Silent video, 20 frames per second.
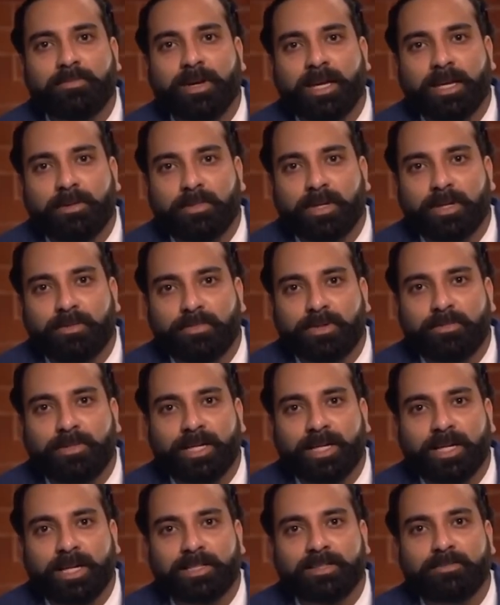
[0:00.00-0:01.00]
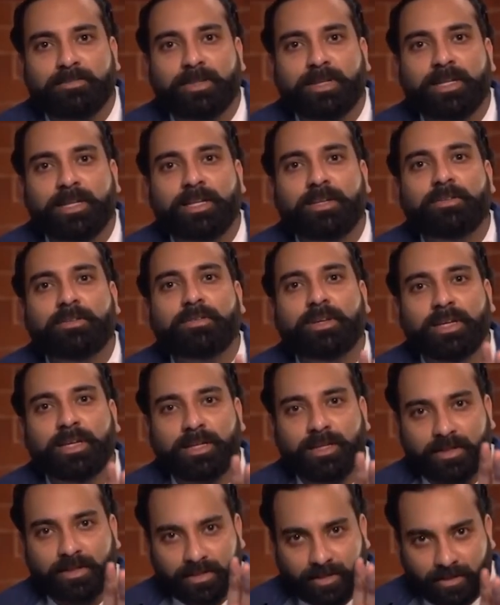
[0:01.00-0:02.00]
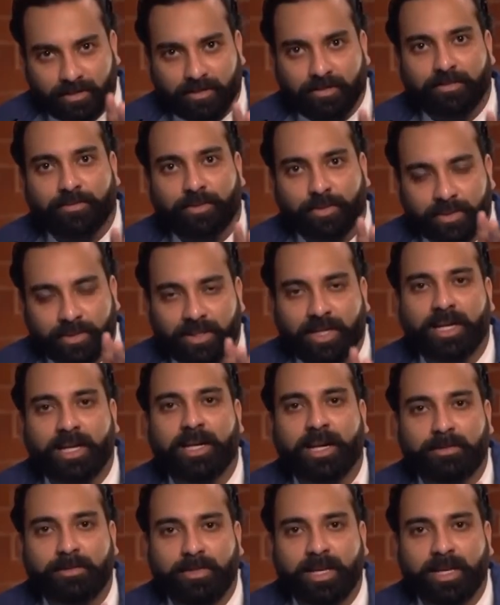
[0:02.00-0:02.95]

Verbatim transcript: बाइक में नंबर प्लेट कैसे मिल गई क्योंकि वो सेकंड हैंड